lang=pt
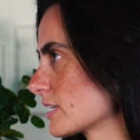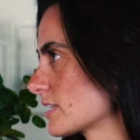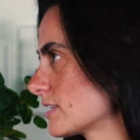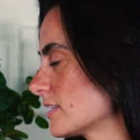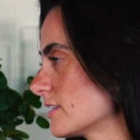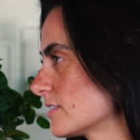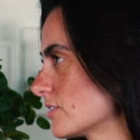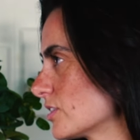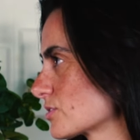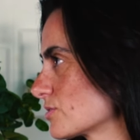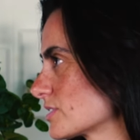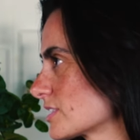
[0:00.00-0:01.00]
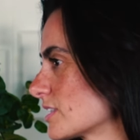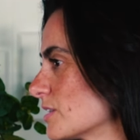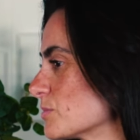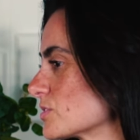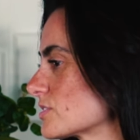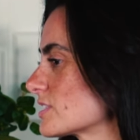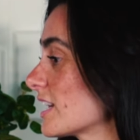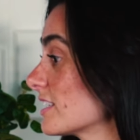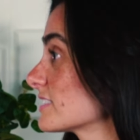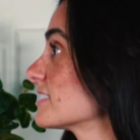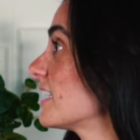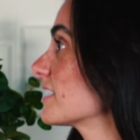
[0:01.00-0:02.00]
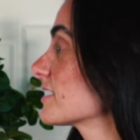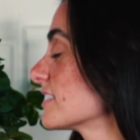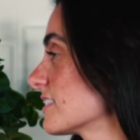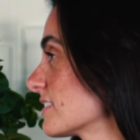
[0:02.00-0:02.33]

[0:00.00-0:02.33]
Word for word: para que nós consigamos realizar